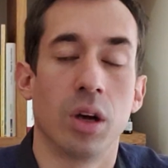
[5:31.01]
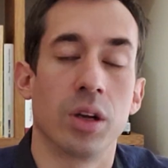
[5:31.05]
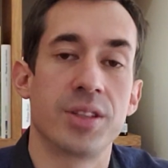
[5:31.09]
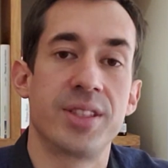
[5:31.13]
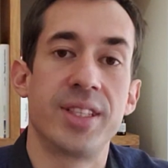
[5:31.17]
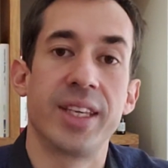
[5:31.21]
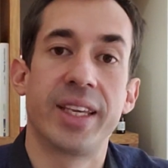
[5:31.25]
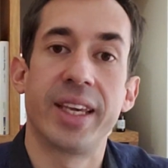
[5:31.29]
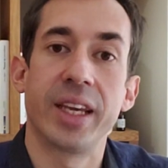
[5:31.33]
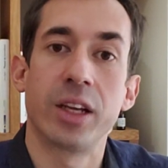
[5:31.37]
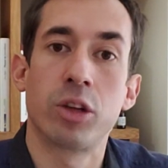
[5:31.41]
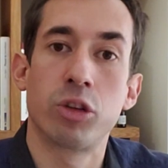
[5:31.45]
Or
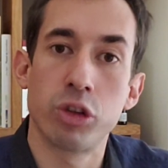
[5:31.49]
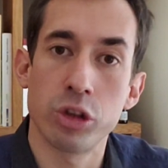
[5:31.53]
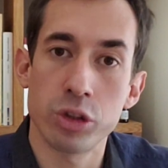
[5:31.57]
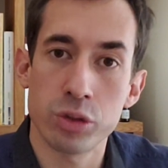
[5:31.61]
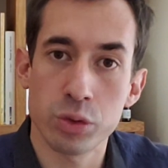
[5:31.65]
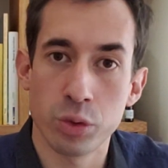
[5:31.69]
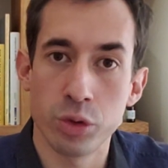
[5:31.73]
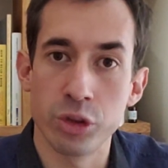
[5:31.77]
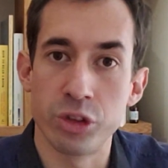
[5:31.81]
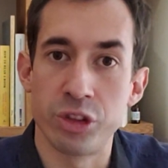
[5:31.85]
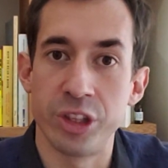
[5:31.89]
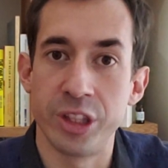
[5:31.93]
c'est quelque chose
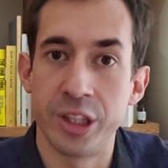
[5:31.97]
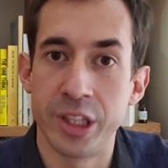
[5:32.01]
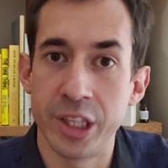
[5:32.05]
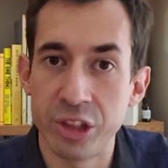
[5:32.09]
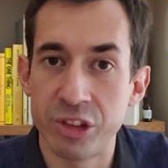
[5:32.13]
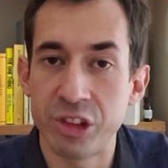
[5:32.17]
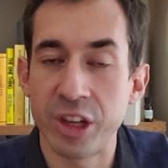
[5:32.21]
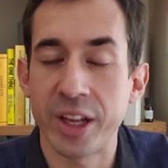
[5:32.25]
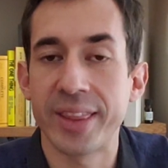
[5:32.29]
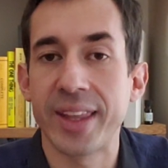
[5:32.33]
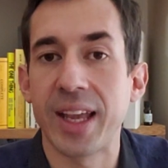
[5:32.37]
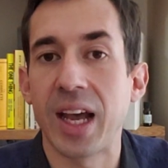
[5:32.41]
que j'ai
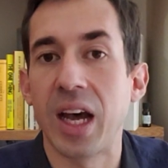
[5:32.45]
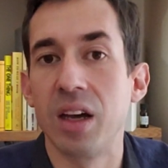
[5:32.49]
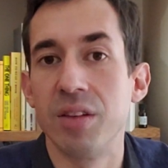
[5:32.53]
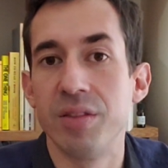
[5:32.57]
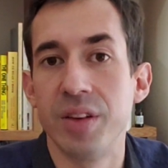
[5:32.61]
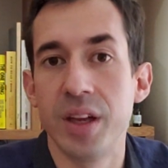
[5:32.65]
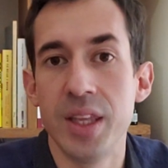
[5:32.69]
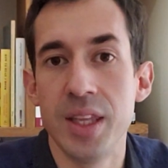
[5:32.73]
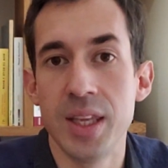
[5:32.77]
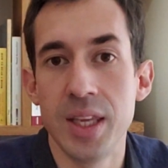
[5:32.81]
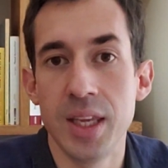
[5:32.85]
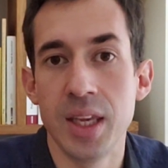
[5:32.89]
déjà
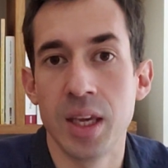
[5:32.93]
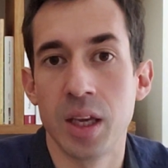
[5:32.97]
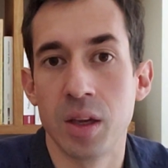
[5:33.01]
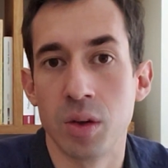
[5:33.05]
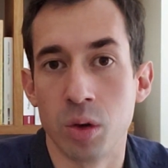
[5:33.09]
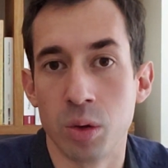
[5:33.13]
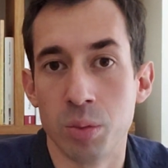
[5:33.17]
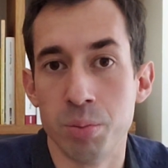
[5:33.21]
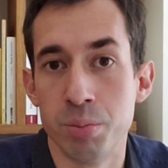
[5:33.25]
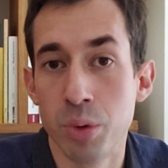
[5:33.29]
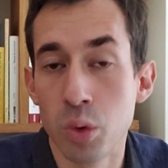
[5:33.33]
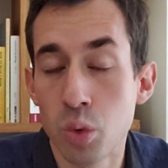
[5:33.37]
travaillé
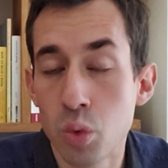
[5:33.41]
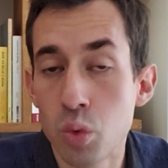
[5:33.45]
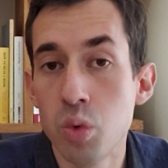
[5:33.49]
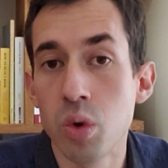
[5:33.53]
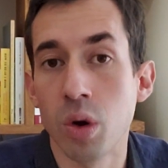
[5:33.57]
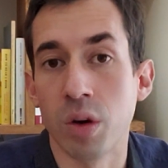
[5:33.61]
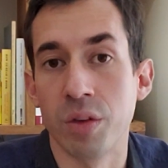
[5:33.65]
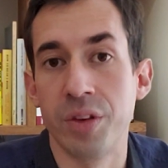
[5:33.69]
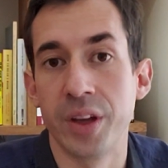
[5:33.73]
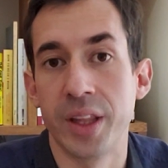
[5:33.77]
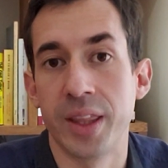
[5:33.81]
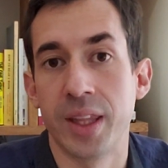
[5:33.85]
euh, beaucoup
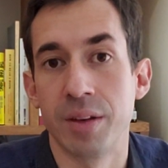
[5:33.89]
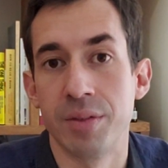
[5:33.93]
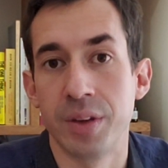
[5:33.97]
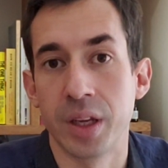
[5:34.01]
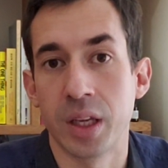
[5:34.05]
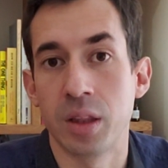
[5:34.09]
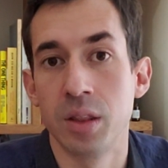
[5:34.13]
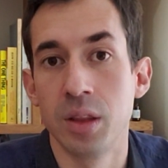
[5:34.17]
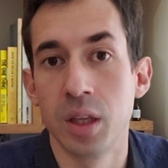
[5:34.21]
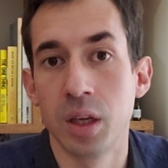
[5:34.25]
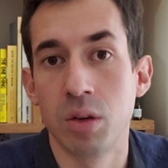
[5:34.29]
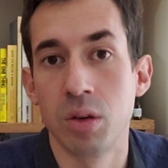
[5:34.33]
en fait
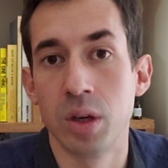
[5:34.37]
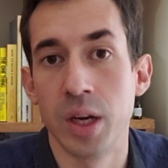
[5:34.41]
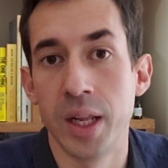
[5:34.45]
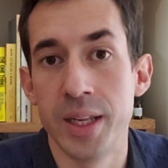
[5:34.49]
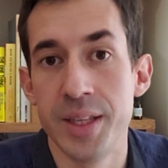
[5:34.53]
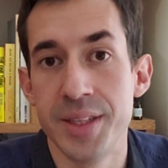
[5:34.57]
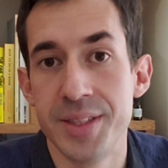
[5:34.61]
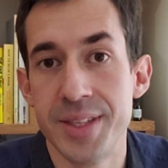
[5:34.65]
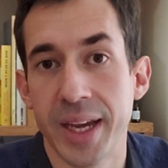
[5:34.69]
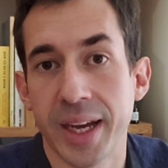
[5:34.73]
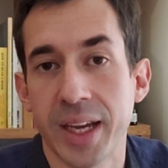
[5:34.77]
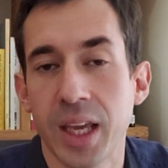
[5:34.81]
avec Nicolas
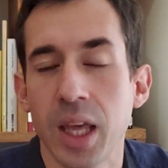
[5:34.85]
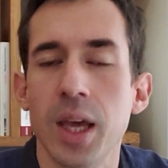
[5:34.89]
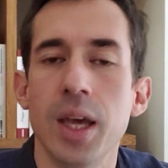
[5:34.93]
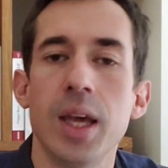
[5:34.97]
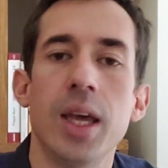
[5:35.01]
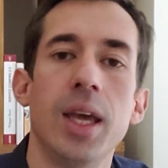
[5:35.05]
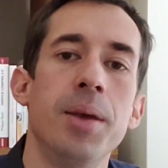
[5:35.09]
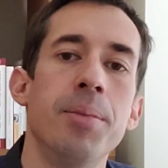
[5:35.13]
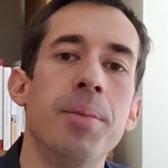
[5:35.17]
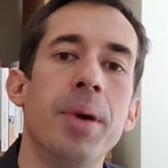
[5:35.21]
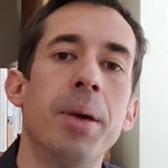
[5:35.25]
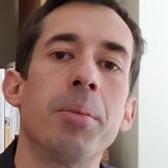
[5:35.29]
Lisiac
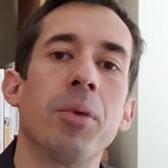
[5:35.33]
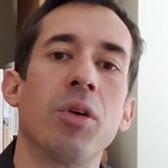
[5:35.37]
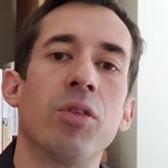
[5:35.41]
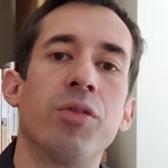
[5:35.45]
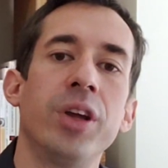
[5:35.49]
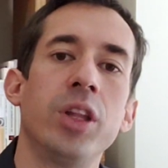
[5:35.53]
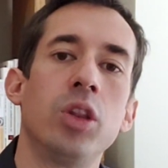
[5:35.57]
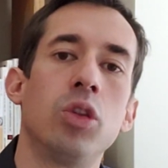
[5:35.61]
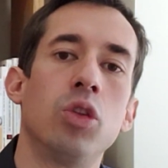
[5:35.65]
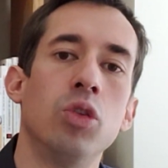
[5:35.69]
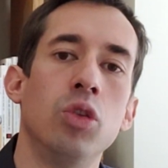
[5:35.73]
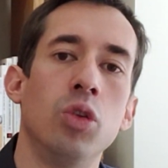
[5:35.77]
et même en
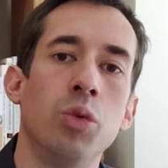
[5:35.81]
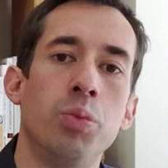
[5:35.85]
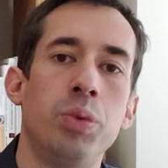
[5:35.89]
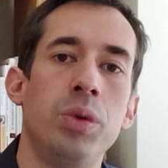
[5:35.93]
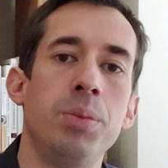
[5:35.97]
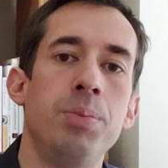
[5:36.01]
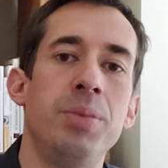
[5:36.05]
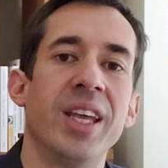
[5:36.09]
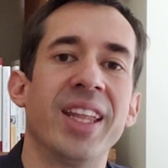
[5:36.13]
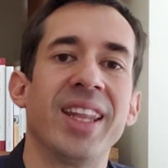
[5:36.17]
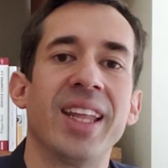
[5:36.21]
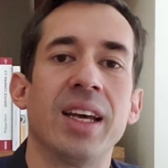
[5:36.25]
fait depuis
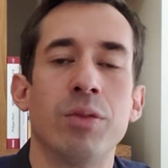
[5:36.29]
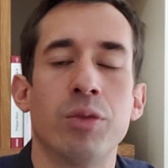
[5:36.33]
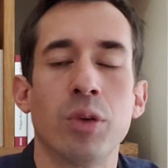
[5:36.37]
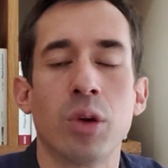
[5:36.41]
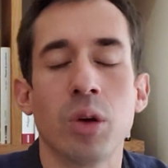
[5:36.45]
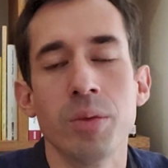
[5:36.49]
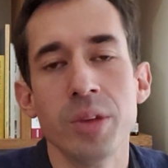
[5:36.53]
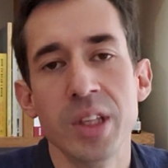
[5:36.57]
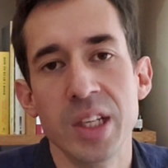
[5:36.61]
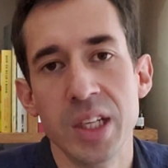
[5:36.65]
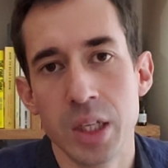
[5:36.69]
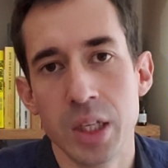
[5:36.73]
bien avant,